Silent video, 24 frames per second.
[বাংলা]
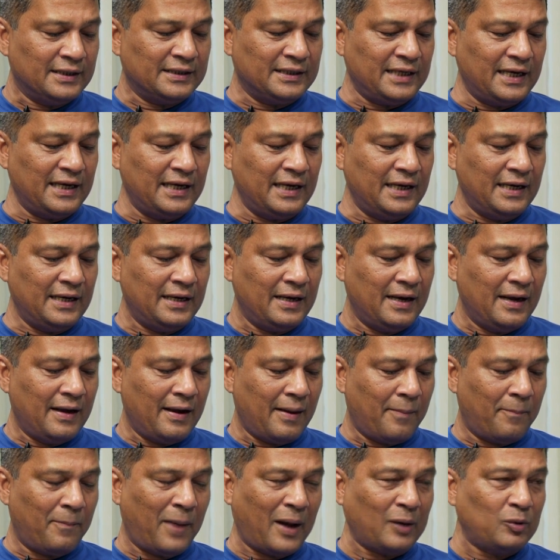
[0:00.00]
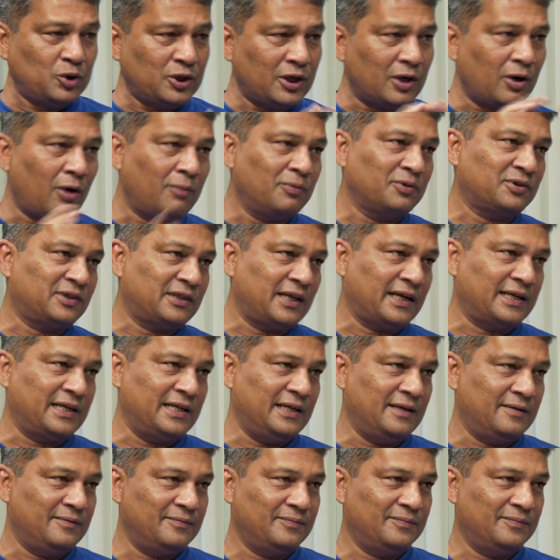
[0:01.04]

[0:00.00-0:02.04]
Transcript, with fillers: যে মানুষের অবস্থা কী